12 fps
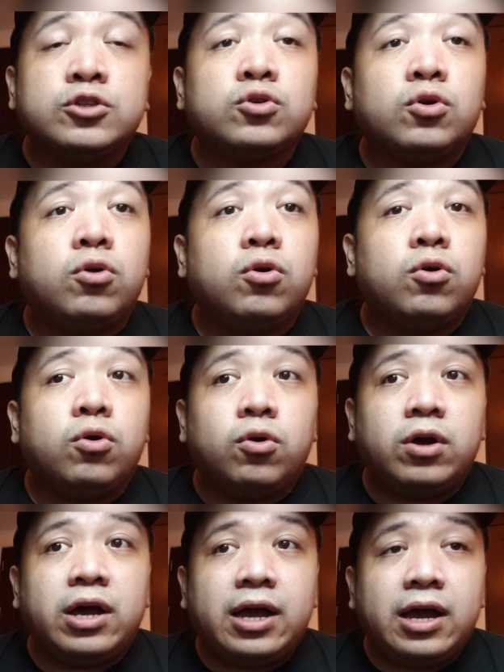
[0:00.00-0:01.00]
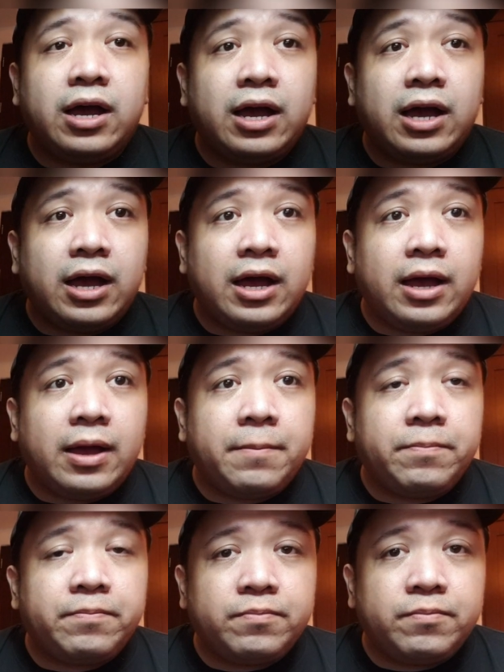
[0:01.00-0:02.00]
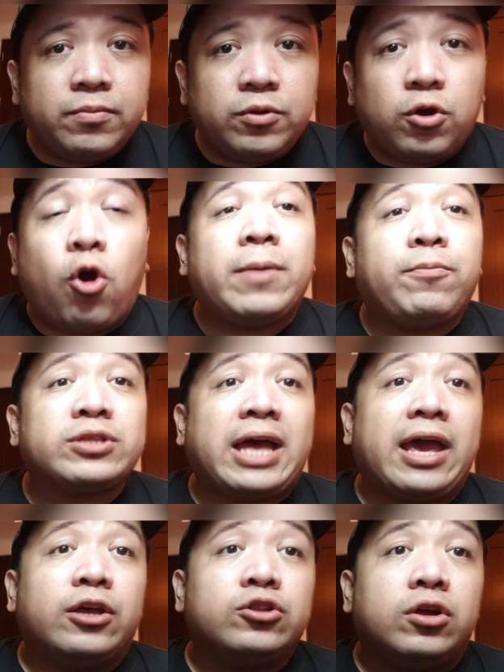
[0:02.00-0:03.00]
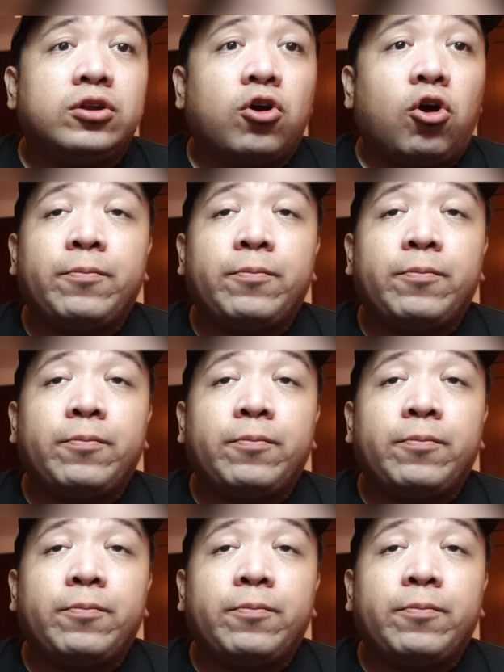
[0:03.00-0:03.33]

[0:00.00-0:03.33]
So, uh, okay po tayo doon.